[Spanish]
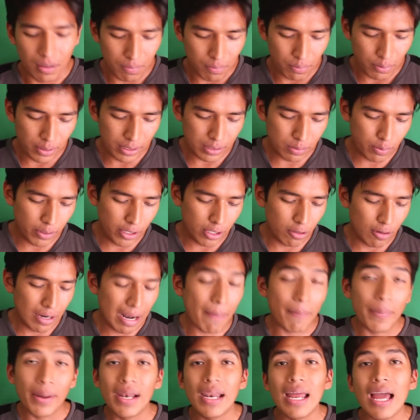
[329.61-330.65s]
pues bueno,
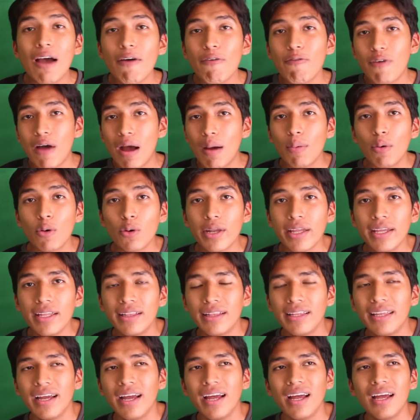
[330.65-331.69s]
la pelea
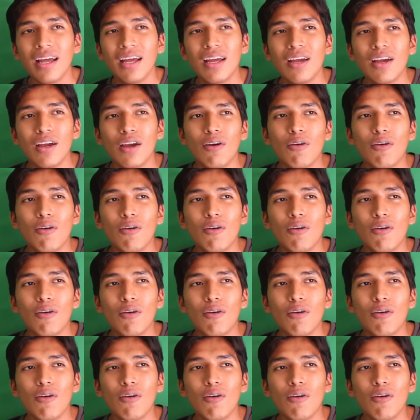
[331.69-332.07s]
favorita